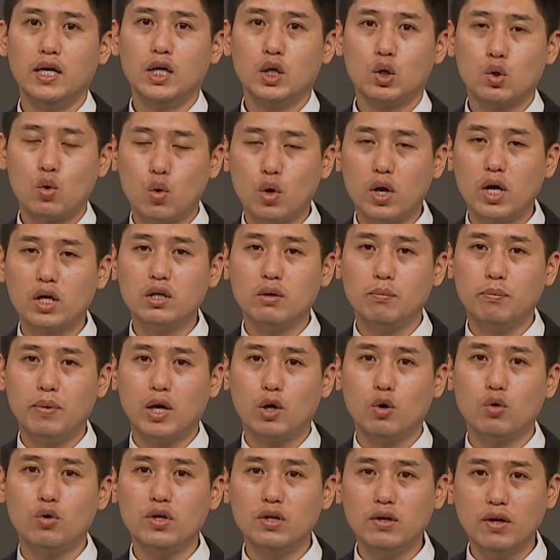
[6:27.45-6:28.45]
고라는
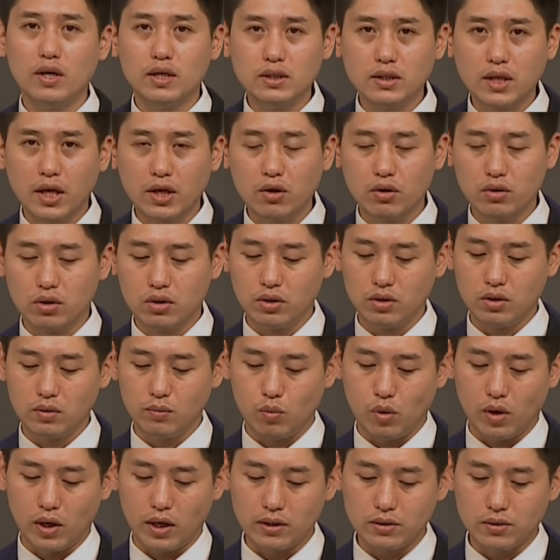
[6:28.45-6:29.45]
바로 이러한 세력들을
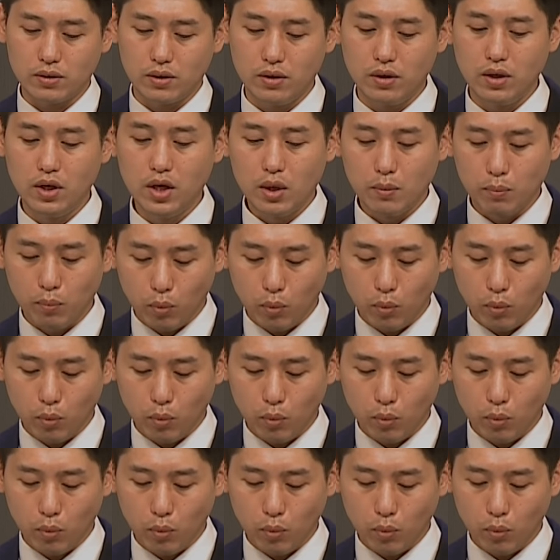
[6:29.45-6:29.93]
모아서